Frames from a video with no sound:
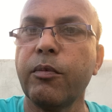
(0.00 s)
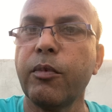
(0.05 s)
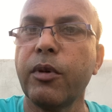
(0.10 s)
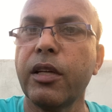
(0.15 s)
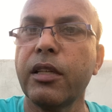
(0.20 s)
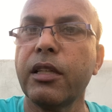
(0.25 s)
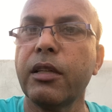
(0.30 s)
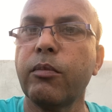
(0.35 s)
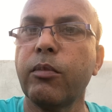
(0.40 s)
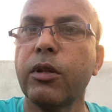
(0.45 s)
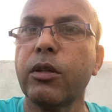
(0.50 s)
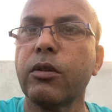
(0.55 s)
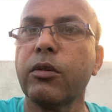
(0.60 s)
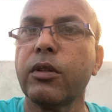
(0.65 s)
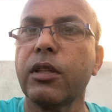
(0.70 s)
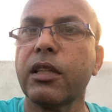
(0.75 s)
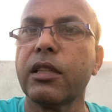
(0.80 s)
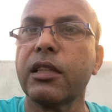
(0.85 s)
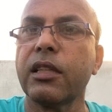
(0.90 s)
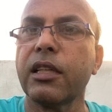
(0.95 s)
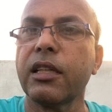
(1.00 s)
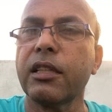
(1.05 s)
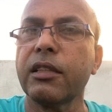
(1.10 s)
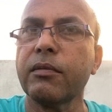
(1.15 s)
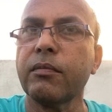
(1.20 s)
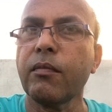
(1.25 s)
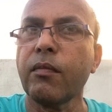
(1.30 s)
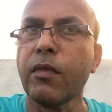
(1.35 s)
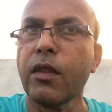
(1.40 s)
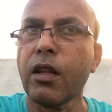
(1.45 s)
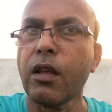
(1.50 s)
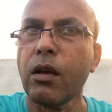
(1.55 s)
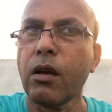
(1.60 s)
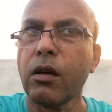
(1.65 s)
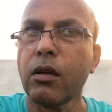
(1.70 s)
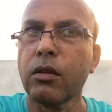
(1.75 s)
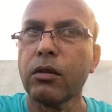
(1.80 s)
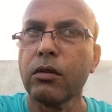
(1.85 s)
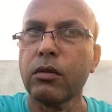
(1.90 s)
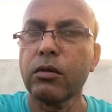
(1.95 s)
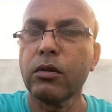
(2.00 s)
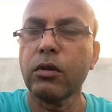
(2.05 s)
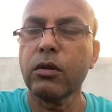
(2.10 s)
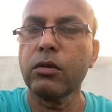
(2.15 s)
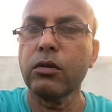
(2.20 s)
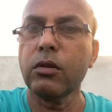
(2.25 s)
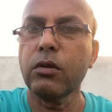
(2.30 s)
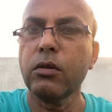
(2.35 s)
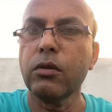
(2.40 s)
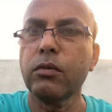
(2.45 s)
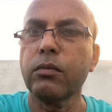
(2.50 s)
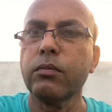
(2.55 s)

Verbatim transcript: में ये बंद हो जाता है तो दोस्तों